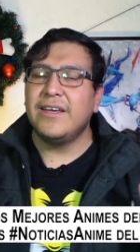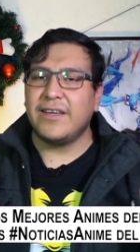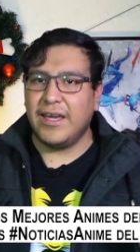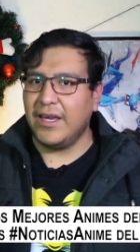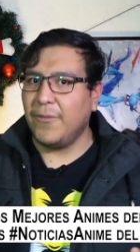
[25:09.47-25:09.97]

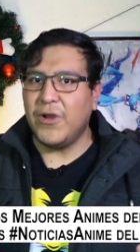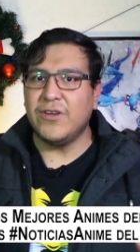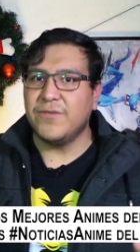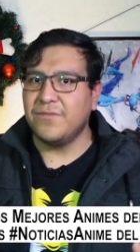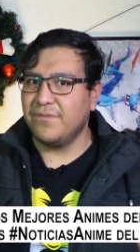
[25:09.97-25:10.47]
que,
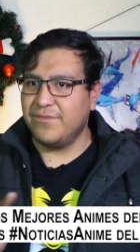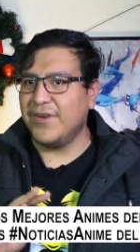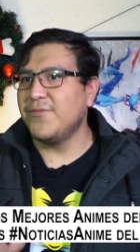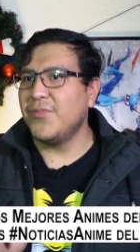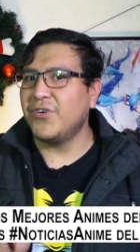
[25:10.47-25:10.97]
bueno,
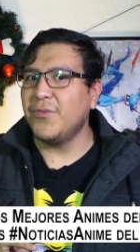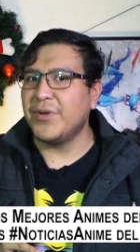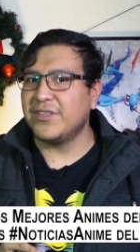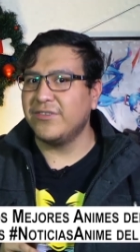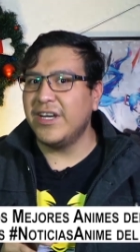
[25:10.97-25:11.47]
un poco
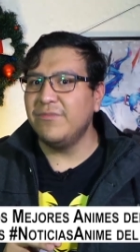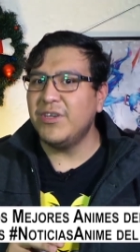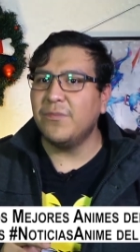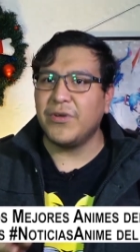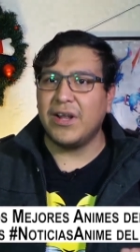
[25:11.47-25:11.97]
personal
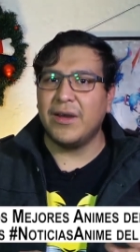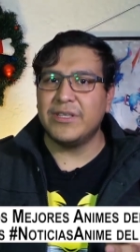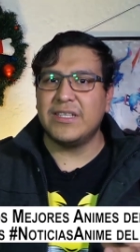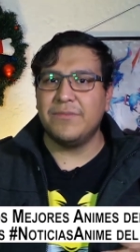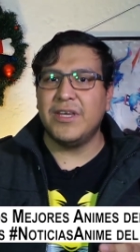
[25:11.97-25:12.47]
mío, pero a la
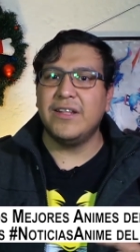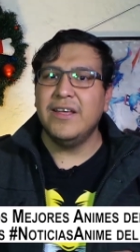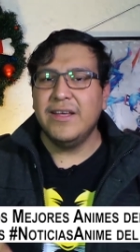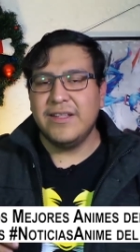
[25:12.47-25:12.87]
vez también